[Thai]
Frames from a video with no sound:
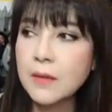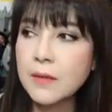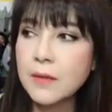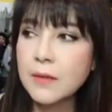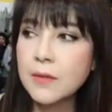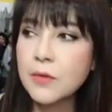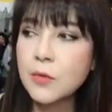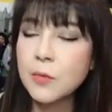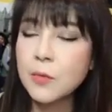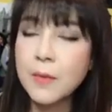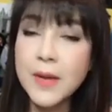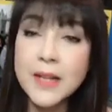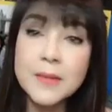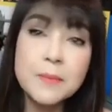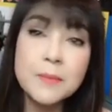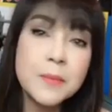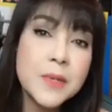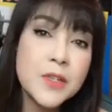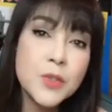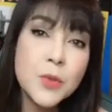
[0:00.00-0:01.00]
อยู่บ้าน
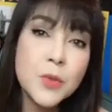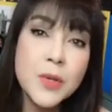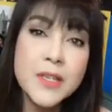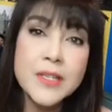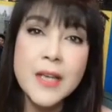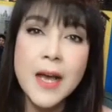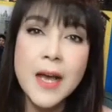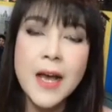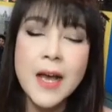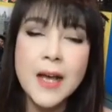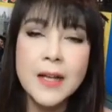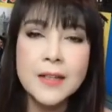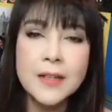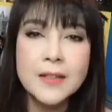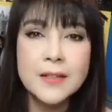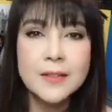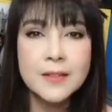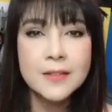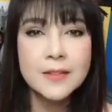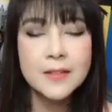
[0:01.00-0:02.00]
เพื่อช่วยชาติ
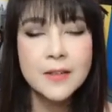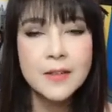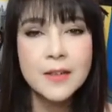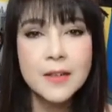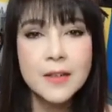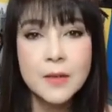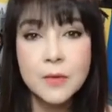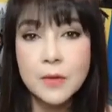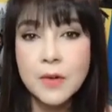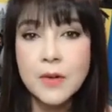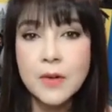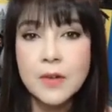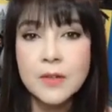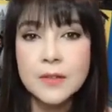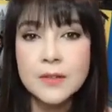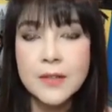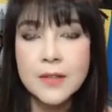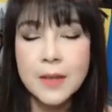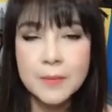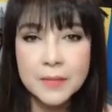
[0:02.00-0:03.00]
ก็เราก็
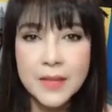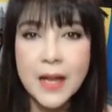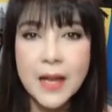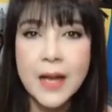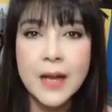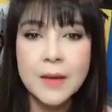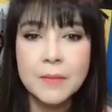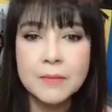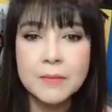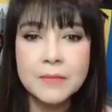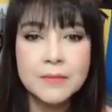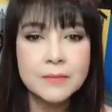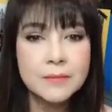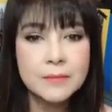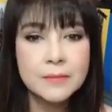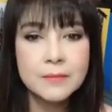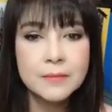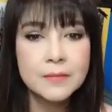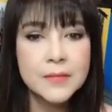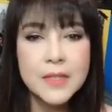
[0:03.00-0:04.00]
ทำตาม
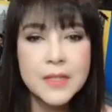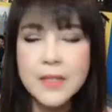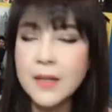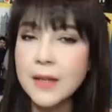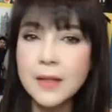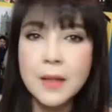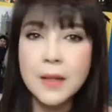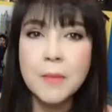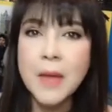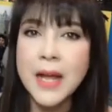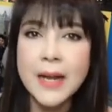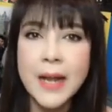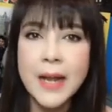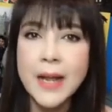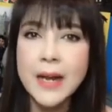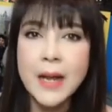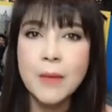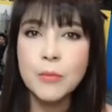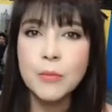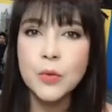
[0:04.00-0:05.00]
ที่รัฐบาลแนะ
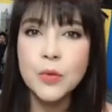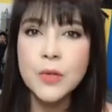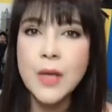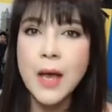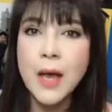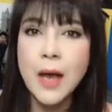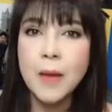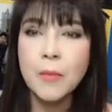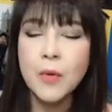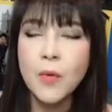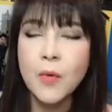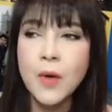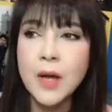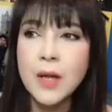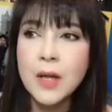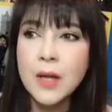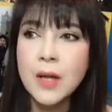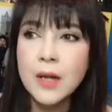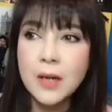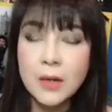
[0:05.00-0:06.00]
นำทุกอย่าง เพราะว่า
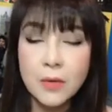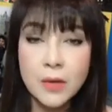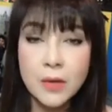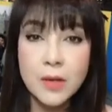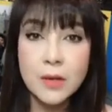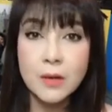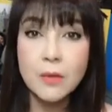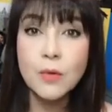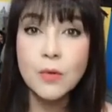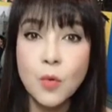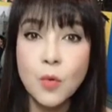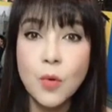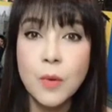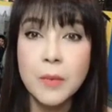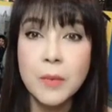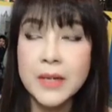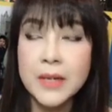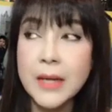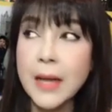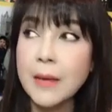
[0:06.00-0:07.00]
เราเองก็กเหมื
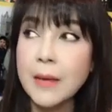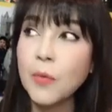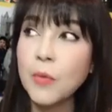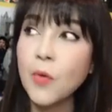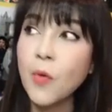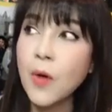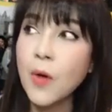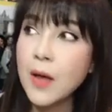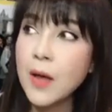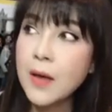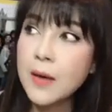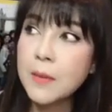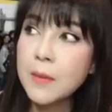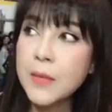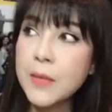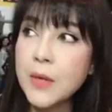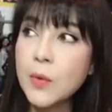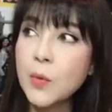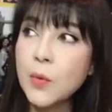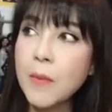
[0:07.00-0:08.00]
อนกัน เพราะว่ามี
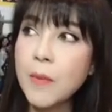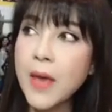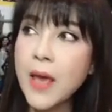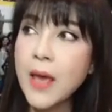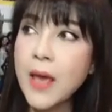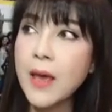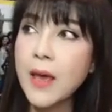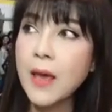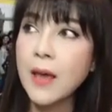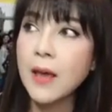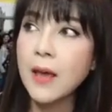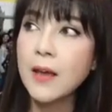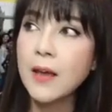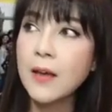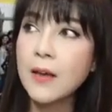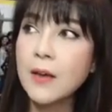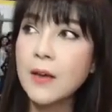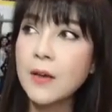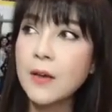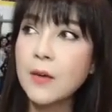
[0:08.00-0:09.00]
คุณแม่
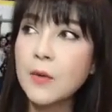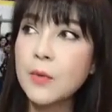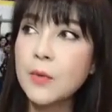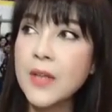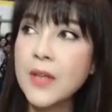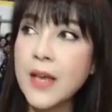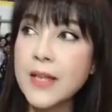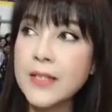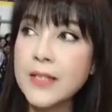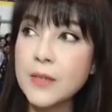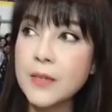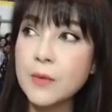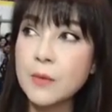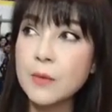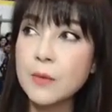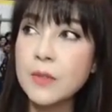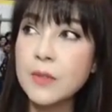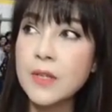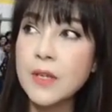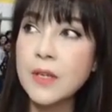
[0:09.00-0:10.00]
คุณยายจิ๋ว
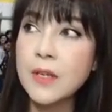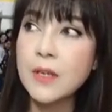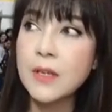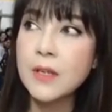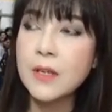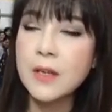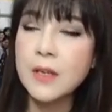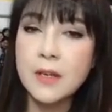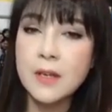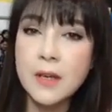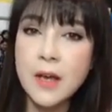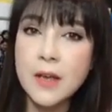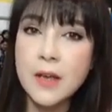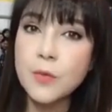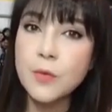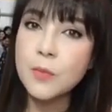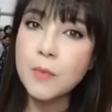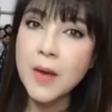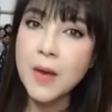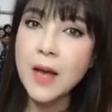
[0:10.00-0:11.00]
ที่อายุ
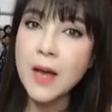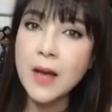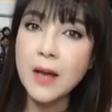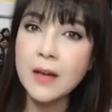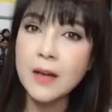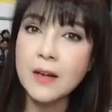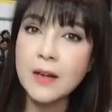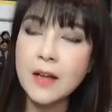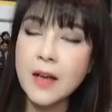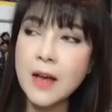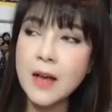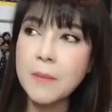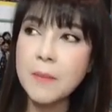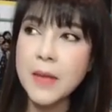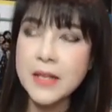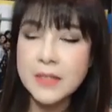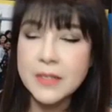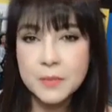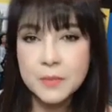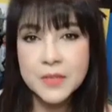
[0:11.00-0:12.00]
มากนะคะ
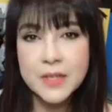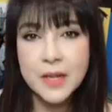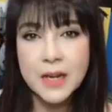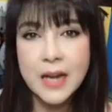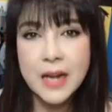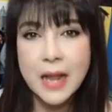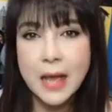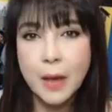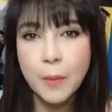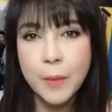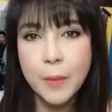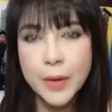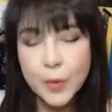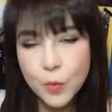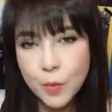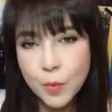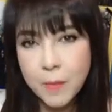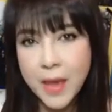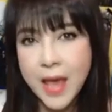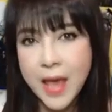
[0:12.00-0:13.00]
87แล้วเป็นคุ
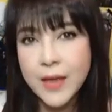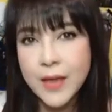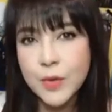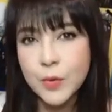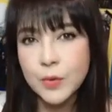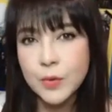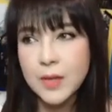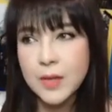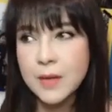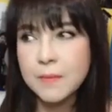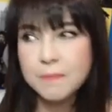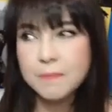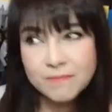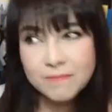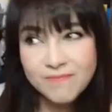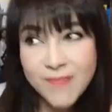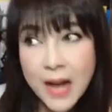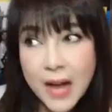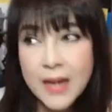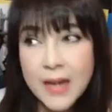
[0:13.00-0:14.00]
ณแม่อยู่ที่
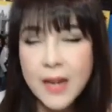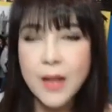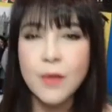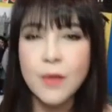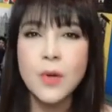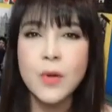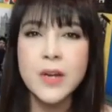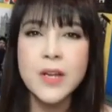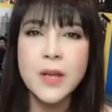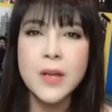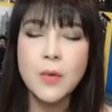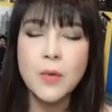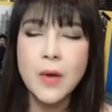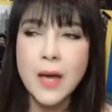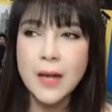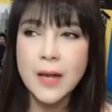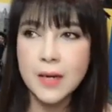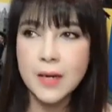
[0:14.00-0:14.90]
บ้านในรั้วเดียวกัน